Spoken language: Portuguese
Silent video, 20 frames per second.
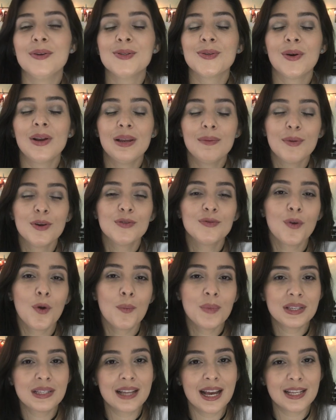eu escolhi meus
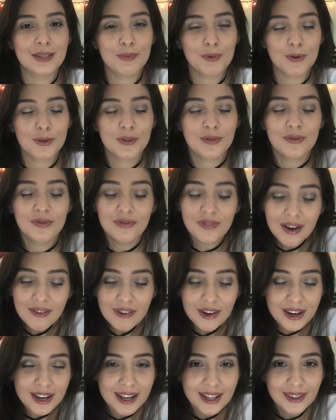filmes lésbicos
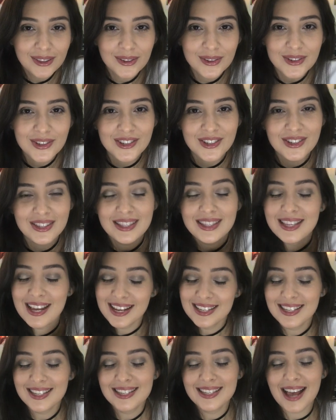favoritos
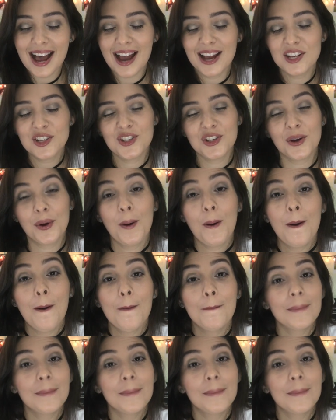desse site